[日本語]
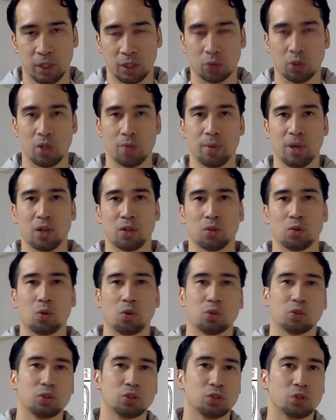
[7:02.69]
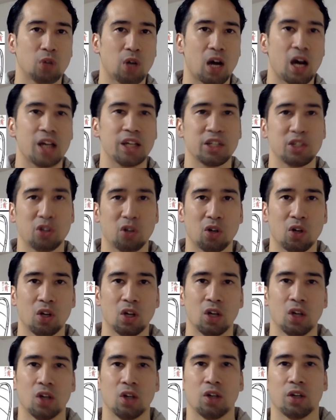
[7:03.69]
例えば、悟空の兄の、
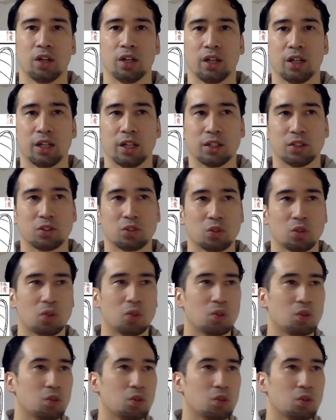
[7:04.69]
えーと、